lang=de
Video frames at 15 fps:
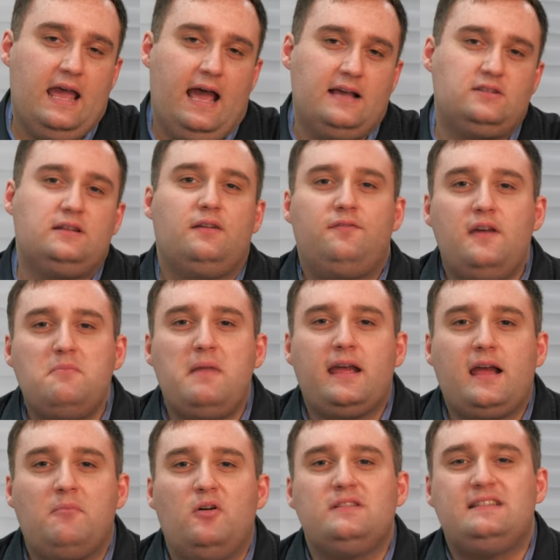Also der
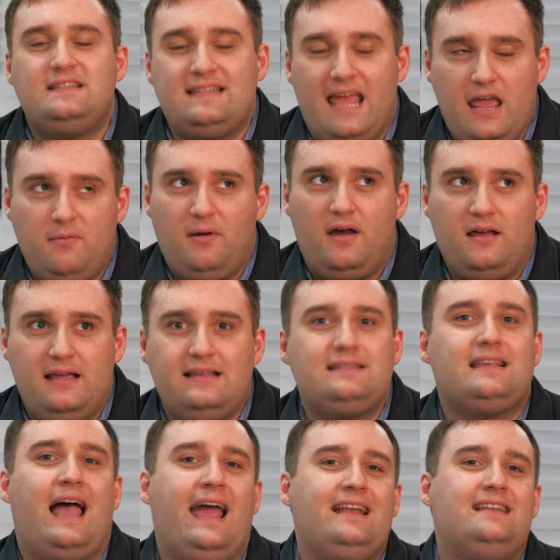Filmmaker-Mode selber
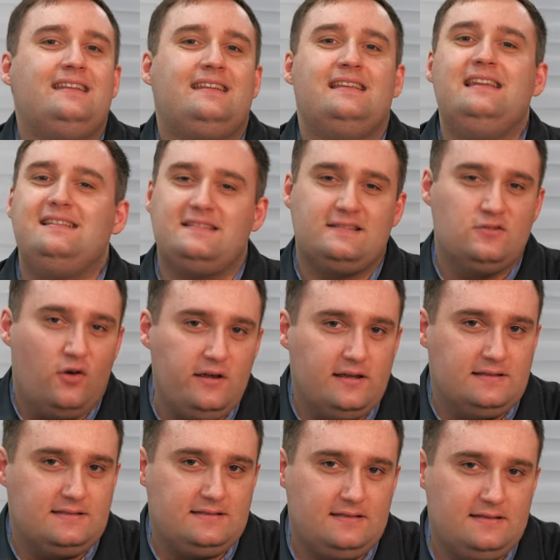ist eigentlich nichts
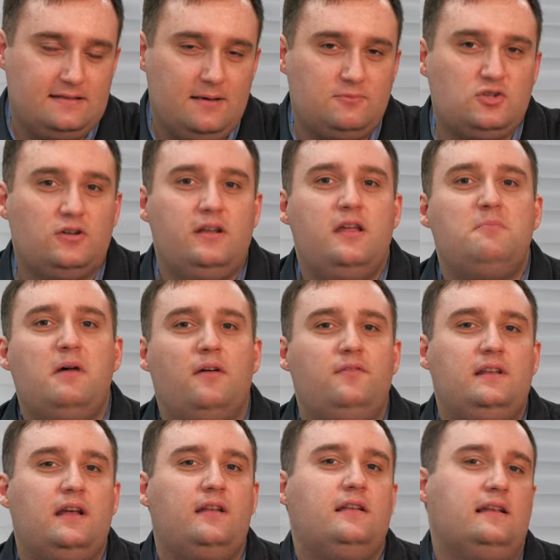Neues. Es gibt schon immer
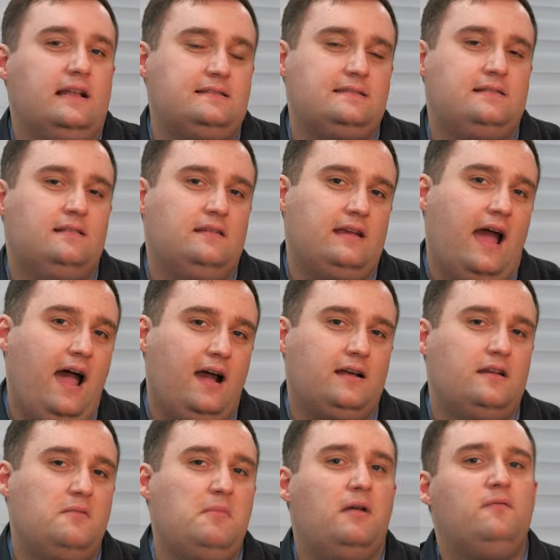wieder in den letzten
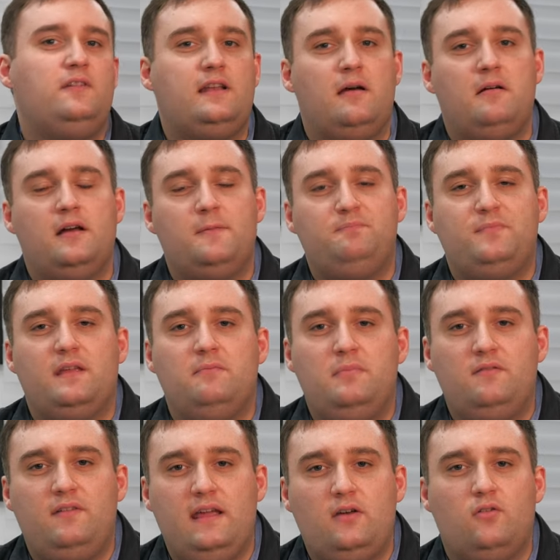Jahren immer wieder ähm,
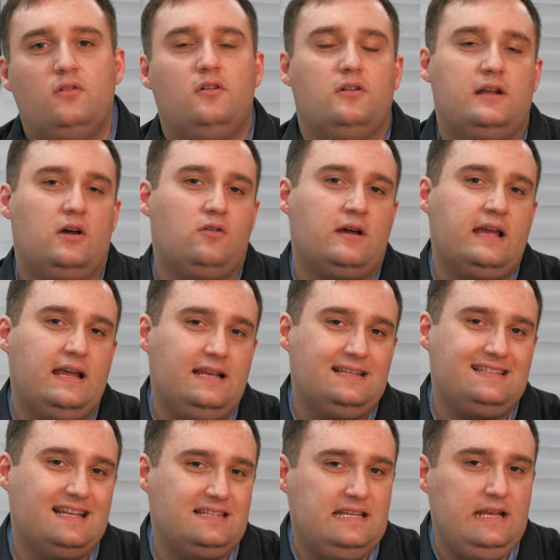Bewegungen oder auch
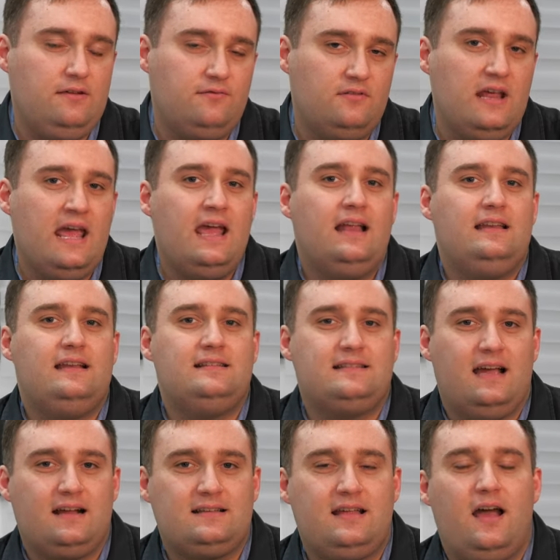Initiativen, die
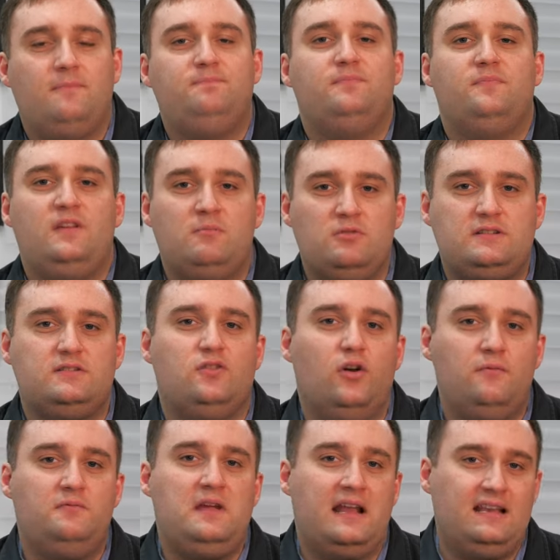gesagt haben, wir müssen
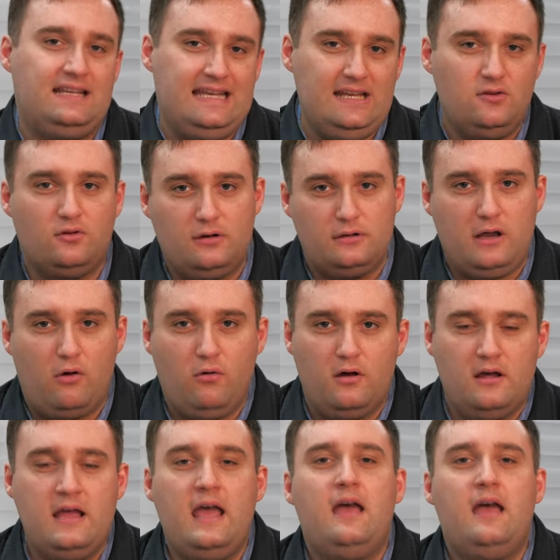irgendwie eine kinogenaue